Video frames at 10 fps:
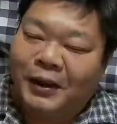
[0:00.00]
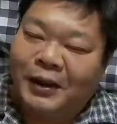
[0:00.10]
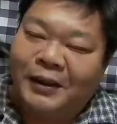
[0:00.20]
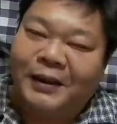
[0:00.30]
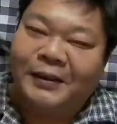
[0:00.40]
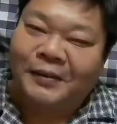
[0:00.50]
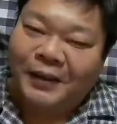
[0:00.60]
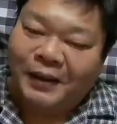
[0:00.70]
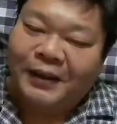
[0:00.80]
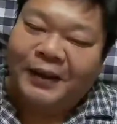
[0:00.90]
しかないでしょうね
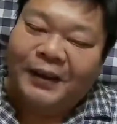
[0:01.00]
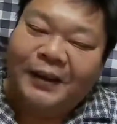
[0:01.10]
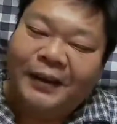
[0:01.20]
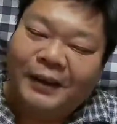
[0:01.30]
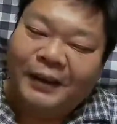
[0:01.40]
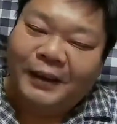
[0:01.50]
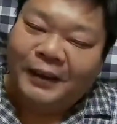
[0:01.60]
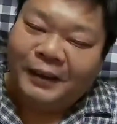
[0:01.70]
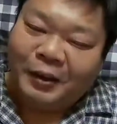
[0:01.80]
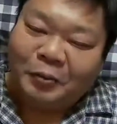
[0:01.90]

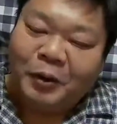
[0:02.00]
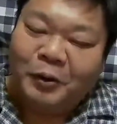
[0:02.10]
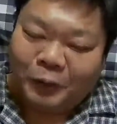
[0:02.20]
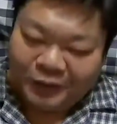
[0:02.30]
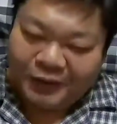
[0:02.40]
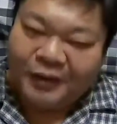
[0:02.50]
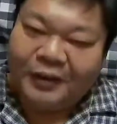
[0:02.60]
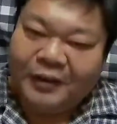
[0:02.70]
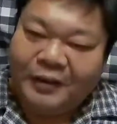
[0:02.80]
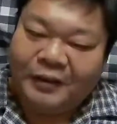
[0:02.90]
出します
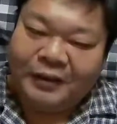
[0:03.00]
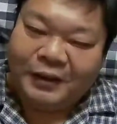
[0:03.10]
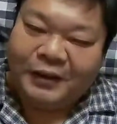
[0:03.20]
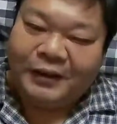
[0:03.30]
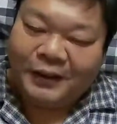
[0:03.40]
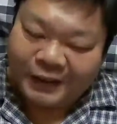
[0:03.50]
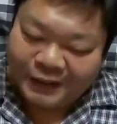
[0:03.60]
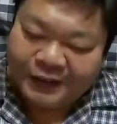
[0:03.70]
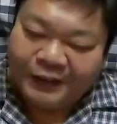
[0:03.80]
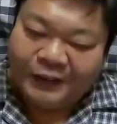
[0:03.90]
よっていいんですねって
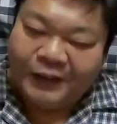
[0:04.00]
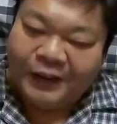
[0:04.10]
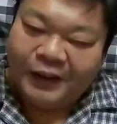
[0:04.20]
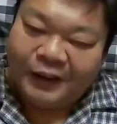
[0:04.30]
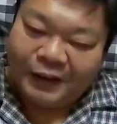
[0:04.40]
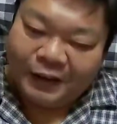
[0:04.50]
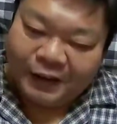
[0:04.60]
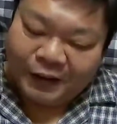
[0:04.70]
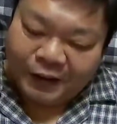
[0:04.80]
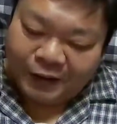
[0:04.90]
言って、
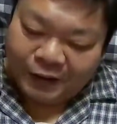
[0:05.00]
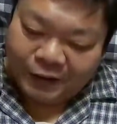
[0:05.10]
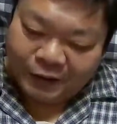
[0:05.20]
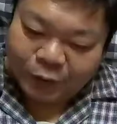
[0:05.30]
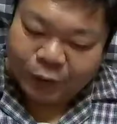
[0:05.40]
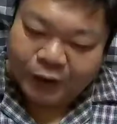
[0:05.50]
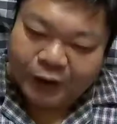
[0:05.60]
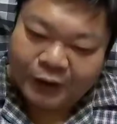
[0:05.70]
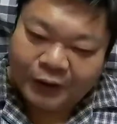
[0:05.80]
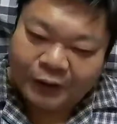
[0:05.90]
えー、詳細
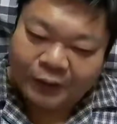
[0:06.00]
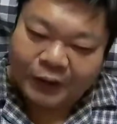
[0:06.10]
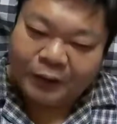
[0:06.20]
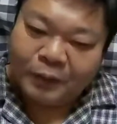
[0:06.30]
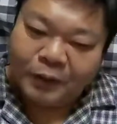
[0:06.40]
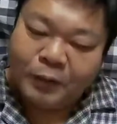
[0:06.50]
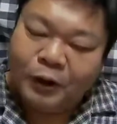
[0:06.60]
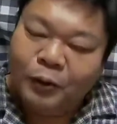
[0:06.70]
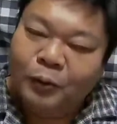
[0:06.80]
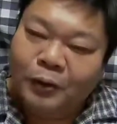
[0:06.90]
なデータを出せばいい、まあ、
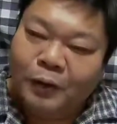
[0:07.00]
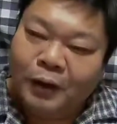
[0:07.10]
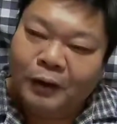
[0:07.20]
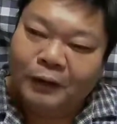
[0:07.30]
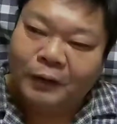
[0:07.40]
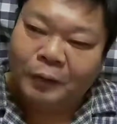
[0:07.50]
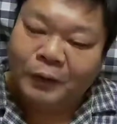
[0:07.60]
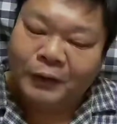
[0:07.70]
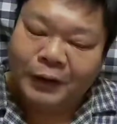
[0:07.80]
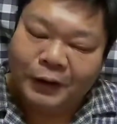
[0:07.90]
素人に分かんなくても
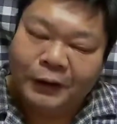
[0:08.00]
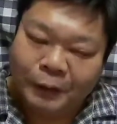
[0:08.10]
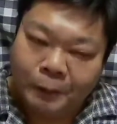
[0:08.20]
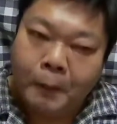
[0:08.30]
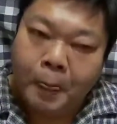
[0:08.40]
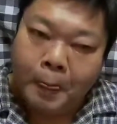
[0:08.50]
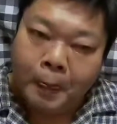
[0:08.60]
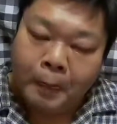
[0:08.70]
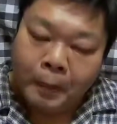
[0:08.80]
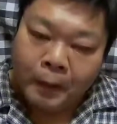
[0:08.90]
別にいいんですよ
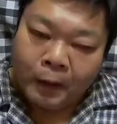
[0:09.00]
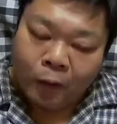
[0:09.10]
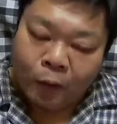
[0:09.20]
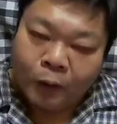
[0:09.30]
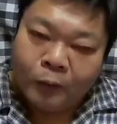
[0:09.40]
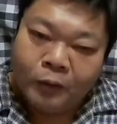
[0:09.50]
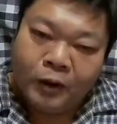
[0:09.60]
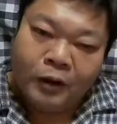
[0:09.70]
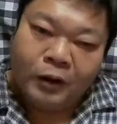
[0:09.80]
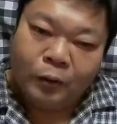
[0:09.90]
他の
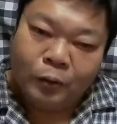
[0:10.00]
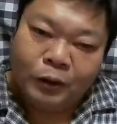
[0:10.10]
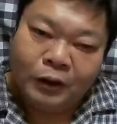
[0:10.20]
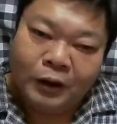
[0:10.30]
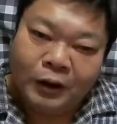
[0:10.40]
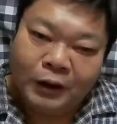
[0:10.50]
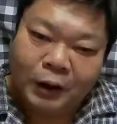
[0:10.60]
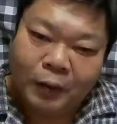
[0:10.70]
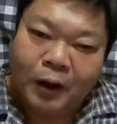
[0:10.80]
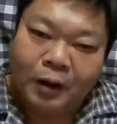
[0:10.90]
国の軍事関係
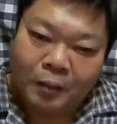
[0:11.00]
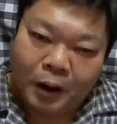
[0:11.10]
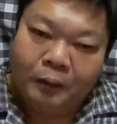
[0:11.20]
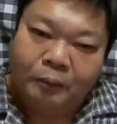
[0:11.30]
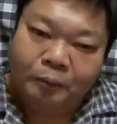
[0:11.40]
者が分かれば